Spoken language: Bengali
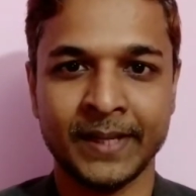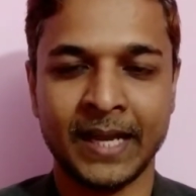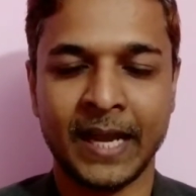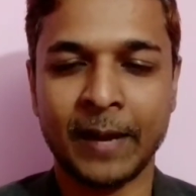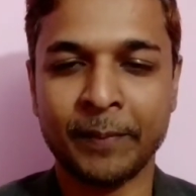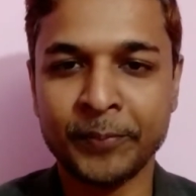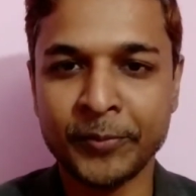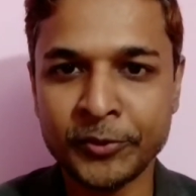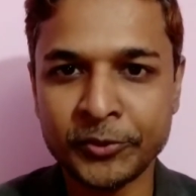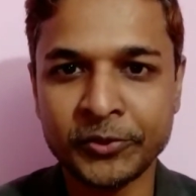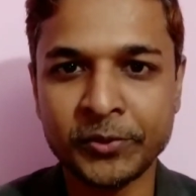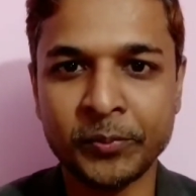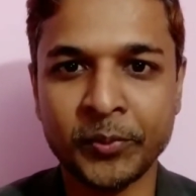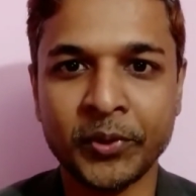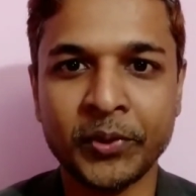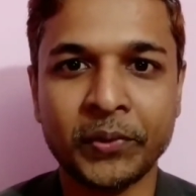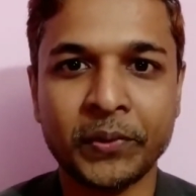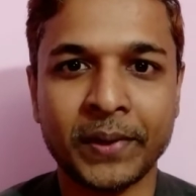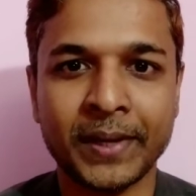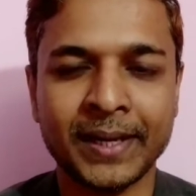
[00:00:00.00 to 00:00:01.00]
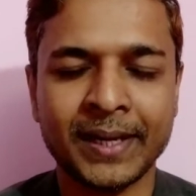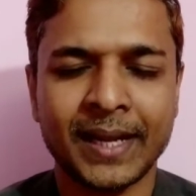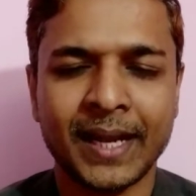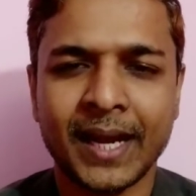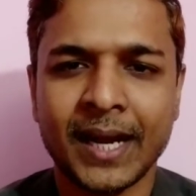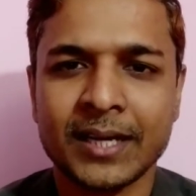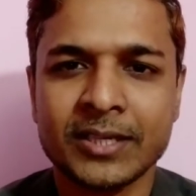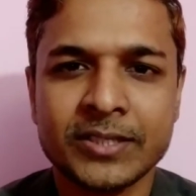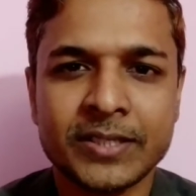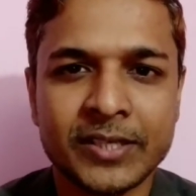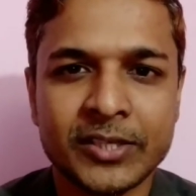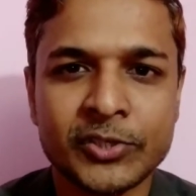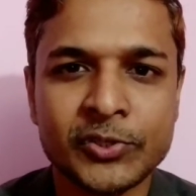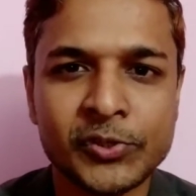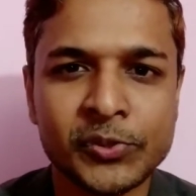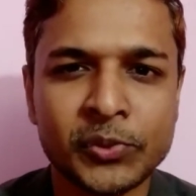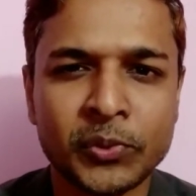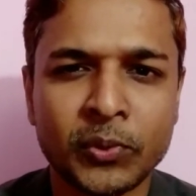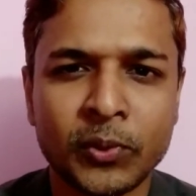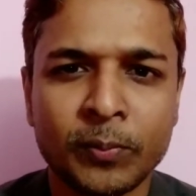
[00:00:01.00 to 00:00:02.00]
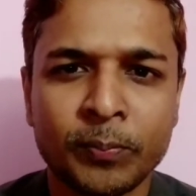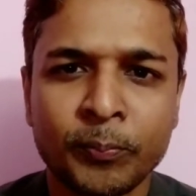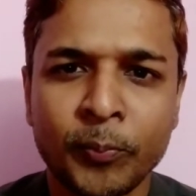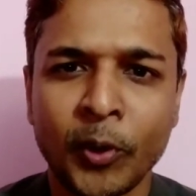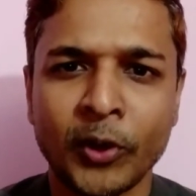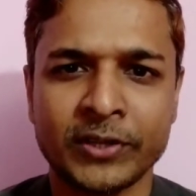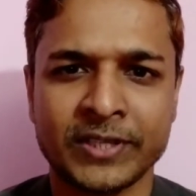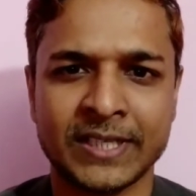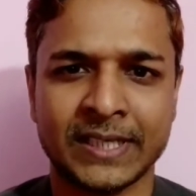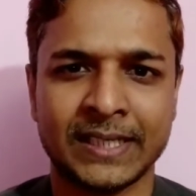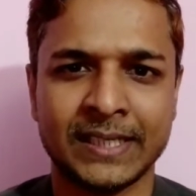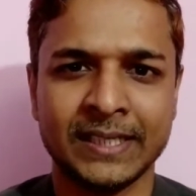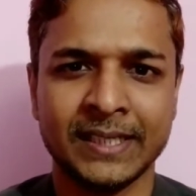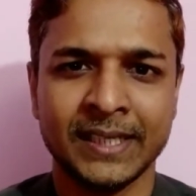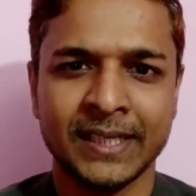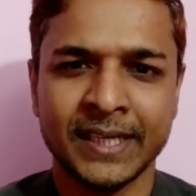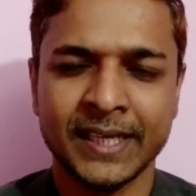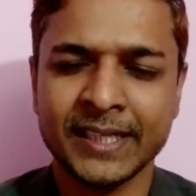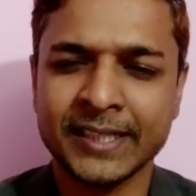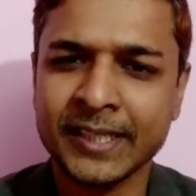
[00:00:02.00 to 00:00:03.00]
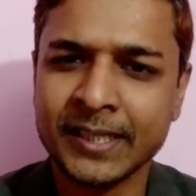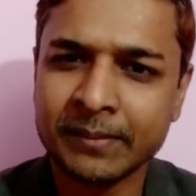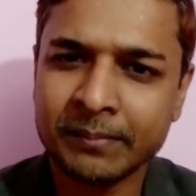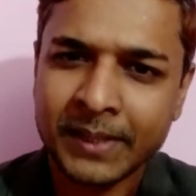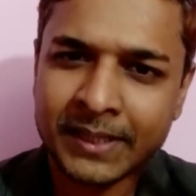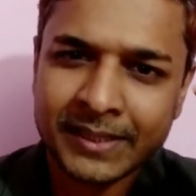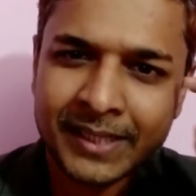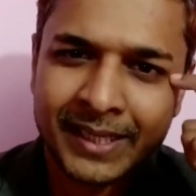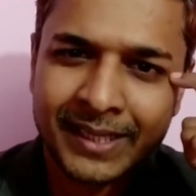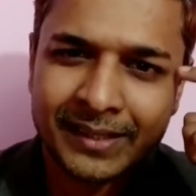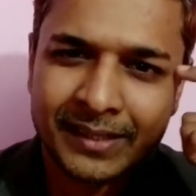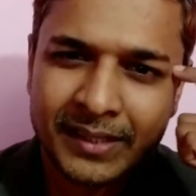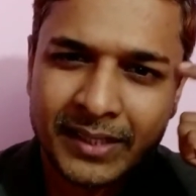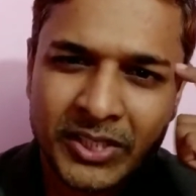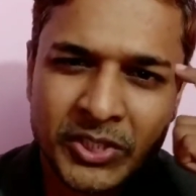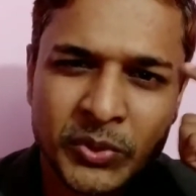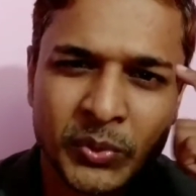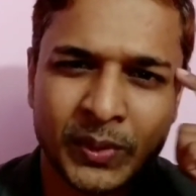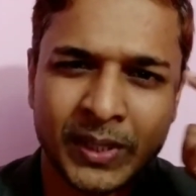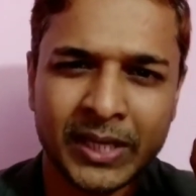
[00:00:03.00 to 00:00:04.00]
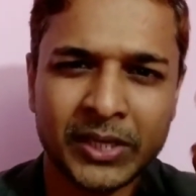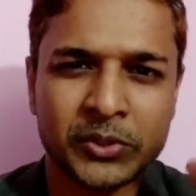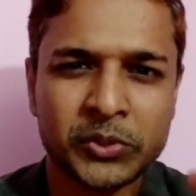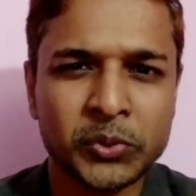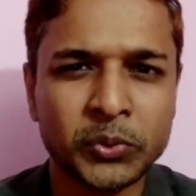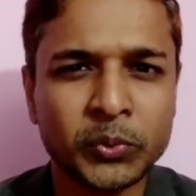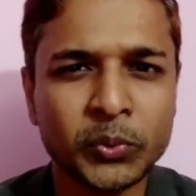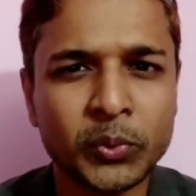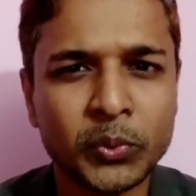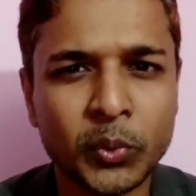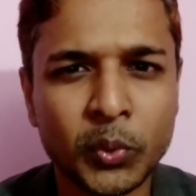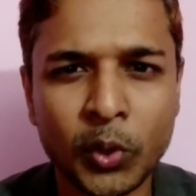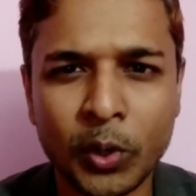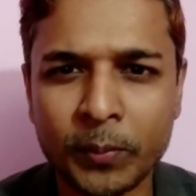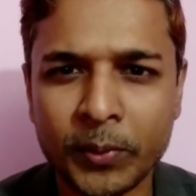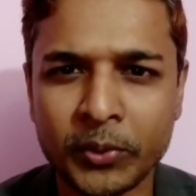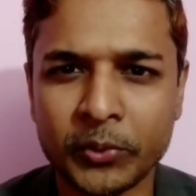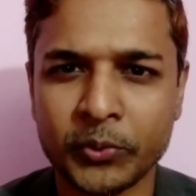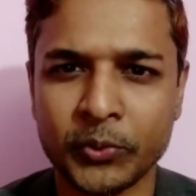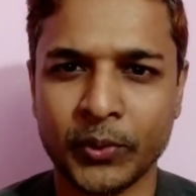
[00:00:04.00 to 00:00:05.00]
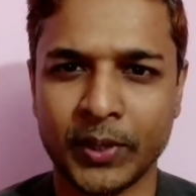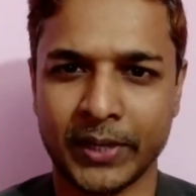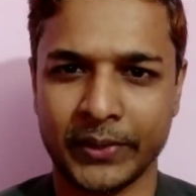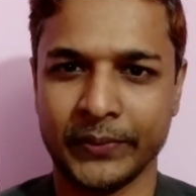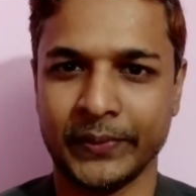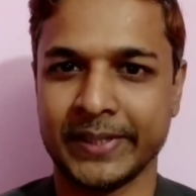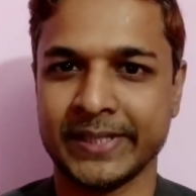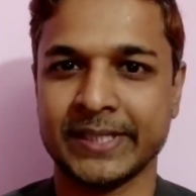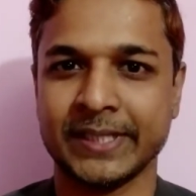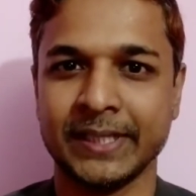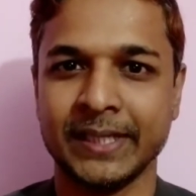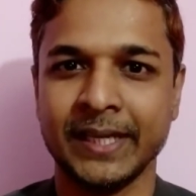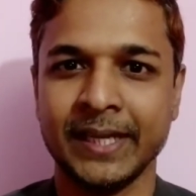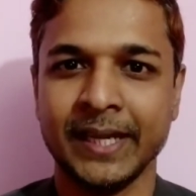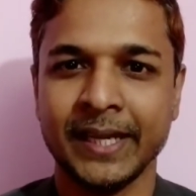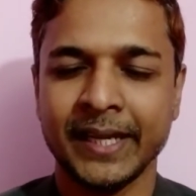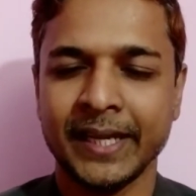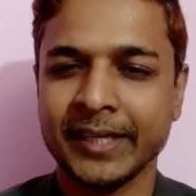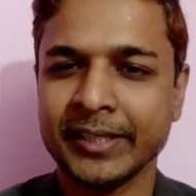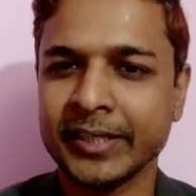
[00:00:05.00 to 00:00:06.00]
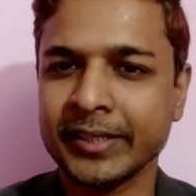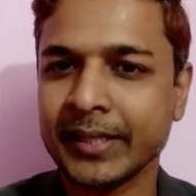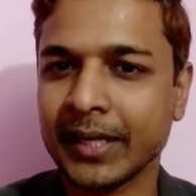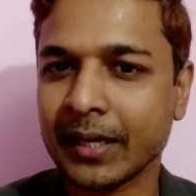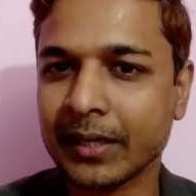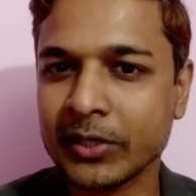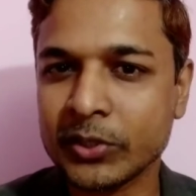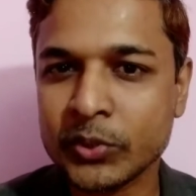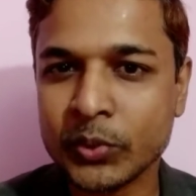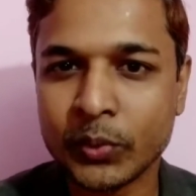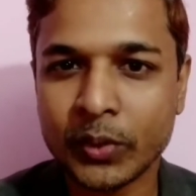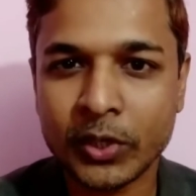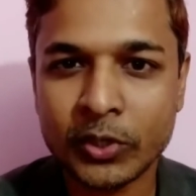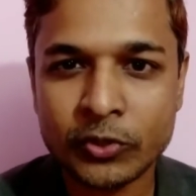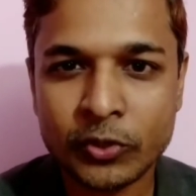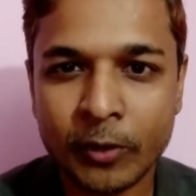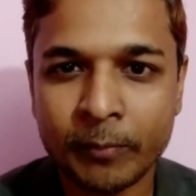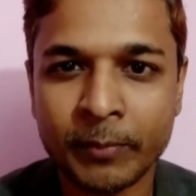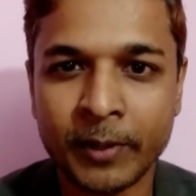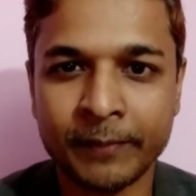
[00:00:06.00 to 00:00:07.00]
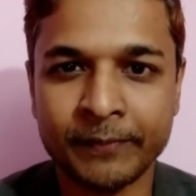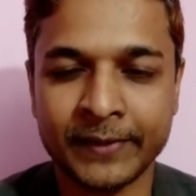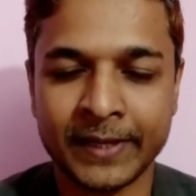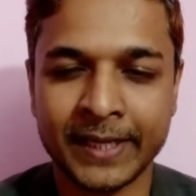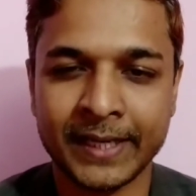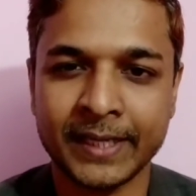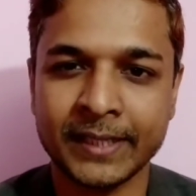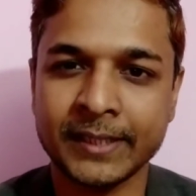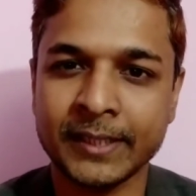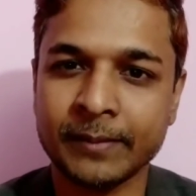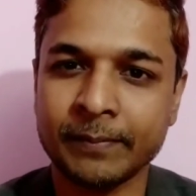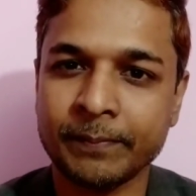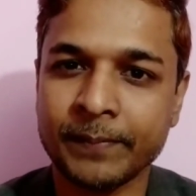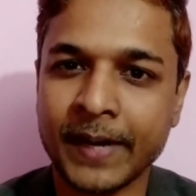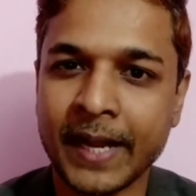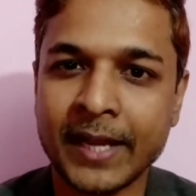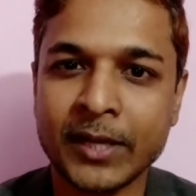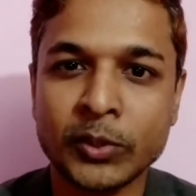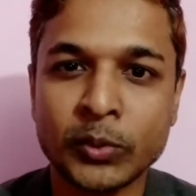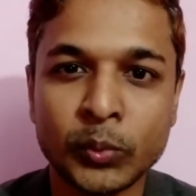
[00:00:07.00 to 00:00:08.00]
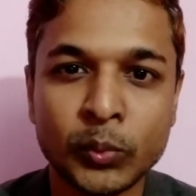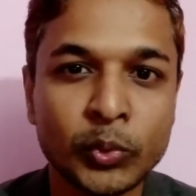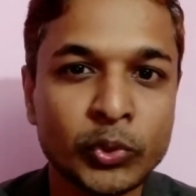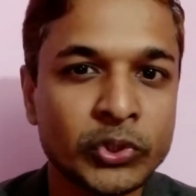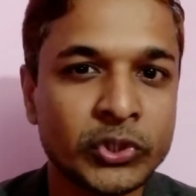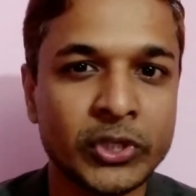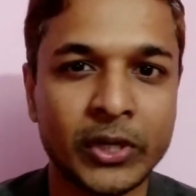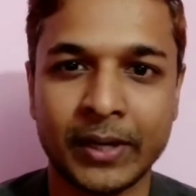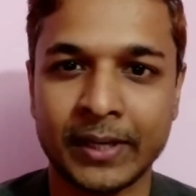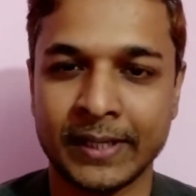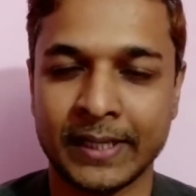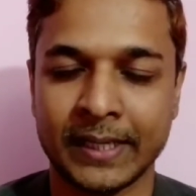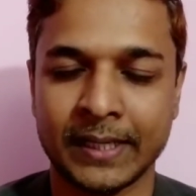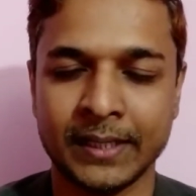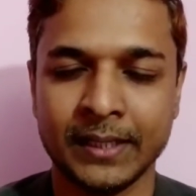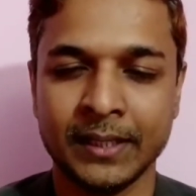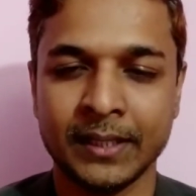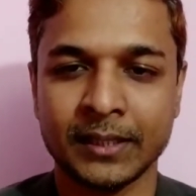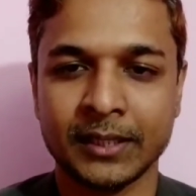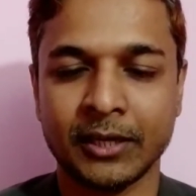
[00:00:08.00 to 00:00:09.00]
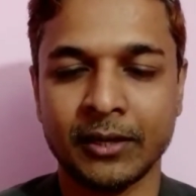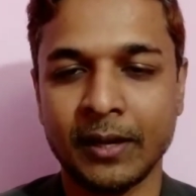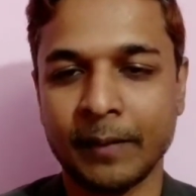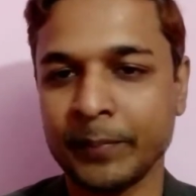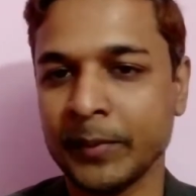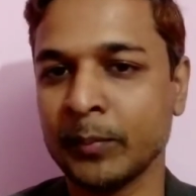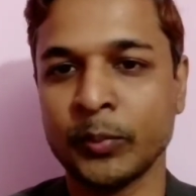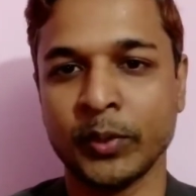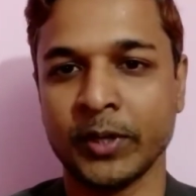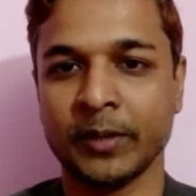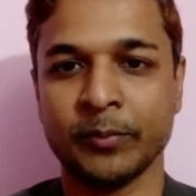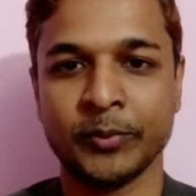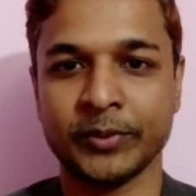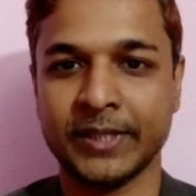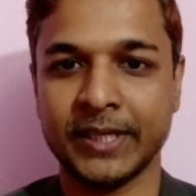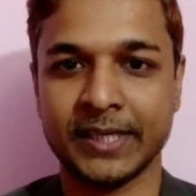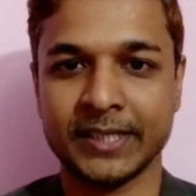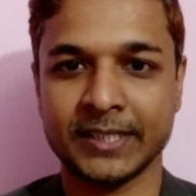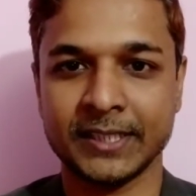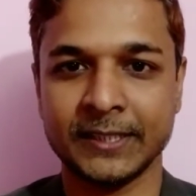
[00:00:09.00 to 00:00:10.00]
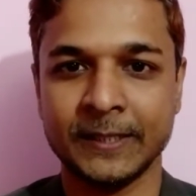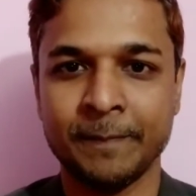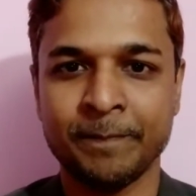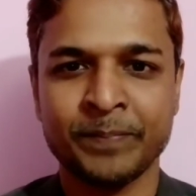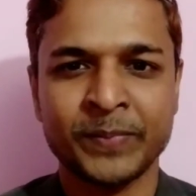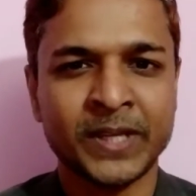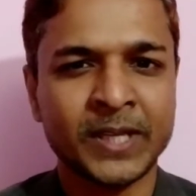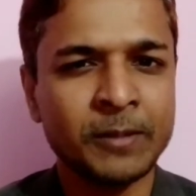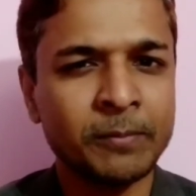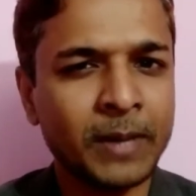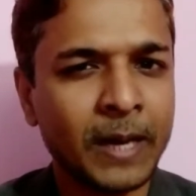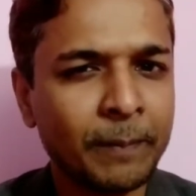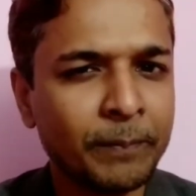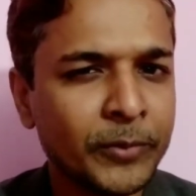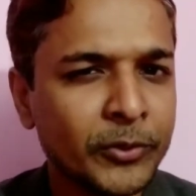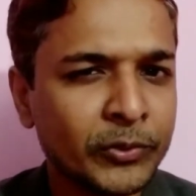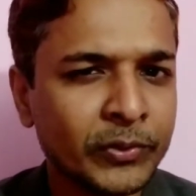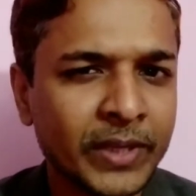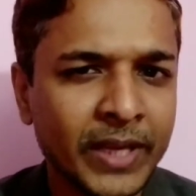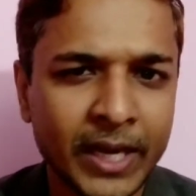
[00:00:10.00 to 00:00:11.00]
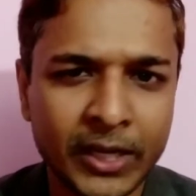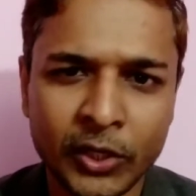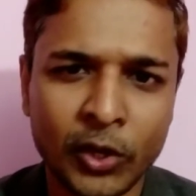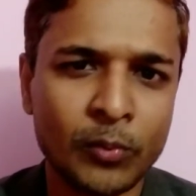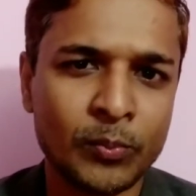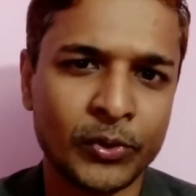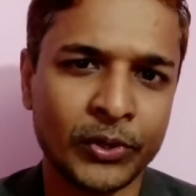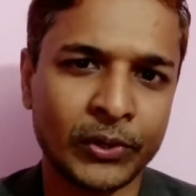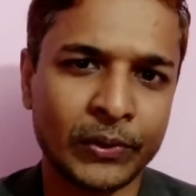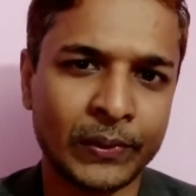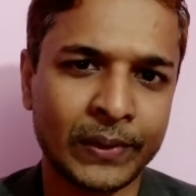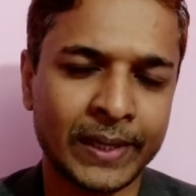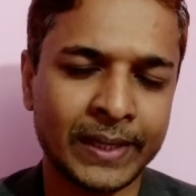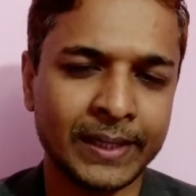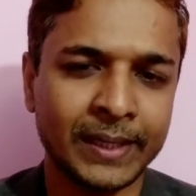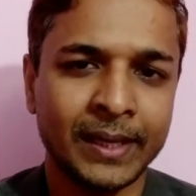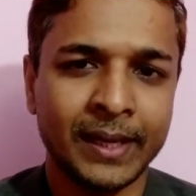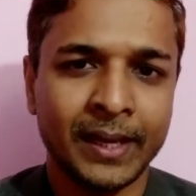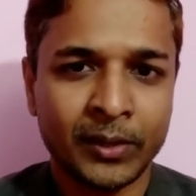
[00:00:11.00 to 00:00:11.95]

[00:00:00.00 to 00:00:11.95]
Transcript: আপনি যদি মনে করেন আর্টসের স্টুডেন্টগুলো পচা এদের মাথায় কিছু নাই শুধু গোবর ঢোকানো আছে এদের দ্বারা কিছু করা সম্ভব না এদের ব্রাইট উজ্জ্বল না তাহলে আপনি ভুলের মধ্যে আছেন কিংবা আপনি যদি এটাও মনে করেন